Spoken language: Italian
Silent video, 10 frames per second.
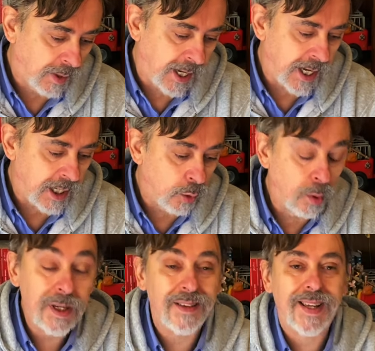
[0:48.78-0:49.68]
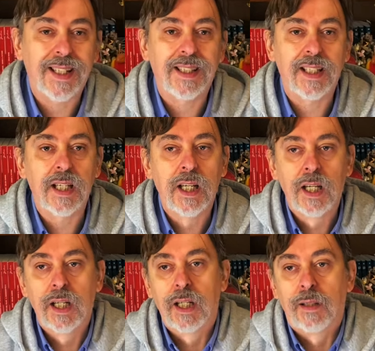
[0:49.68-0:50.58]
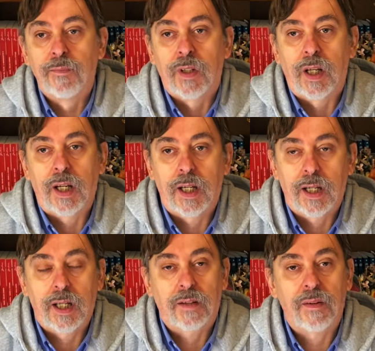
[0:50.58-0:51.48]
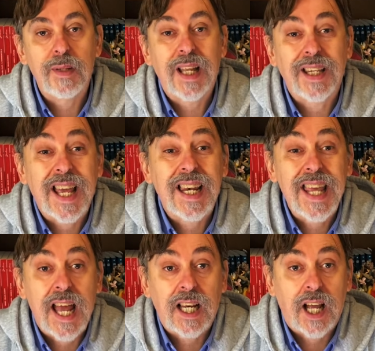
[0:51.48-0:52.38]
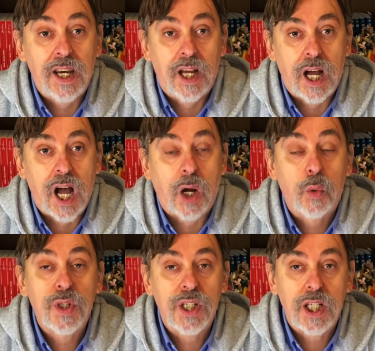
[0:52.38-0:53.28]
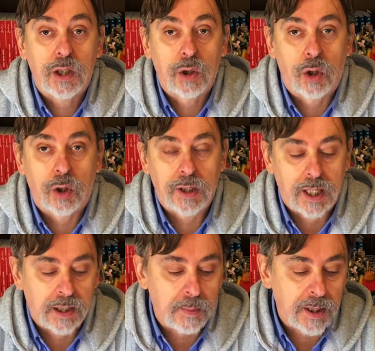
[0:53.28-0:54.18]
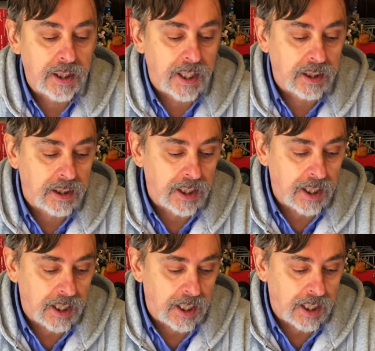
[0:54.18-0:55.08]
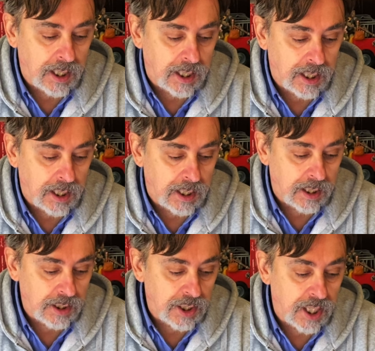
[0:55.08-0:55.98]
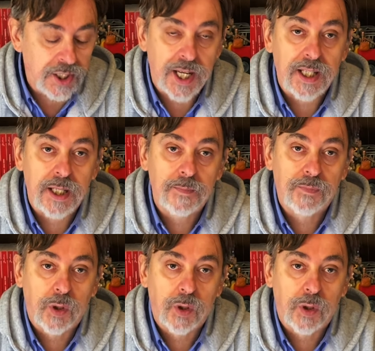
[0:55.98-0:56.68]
che nel 2020 eh, la famiglia Agnelli Elkan ha acquisito dalla De Benedetti la, la Jedi,